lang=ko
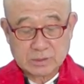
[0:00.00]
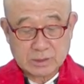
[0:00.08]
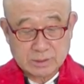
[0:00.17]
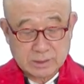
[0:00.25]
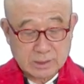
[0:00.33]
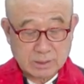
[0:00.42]

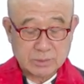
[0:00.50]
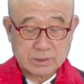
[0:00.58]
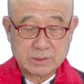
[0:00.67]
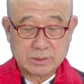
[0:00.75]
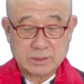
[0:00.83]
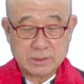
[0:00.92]
그러니까
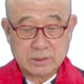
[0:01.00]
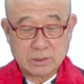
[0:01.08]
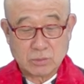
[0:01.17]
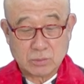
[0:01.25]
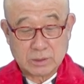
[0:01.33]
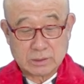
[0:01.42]
벌써
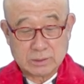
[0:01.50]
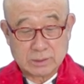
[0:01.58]
2500년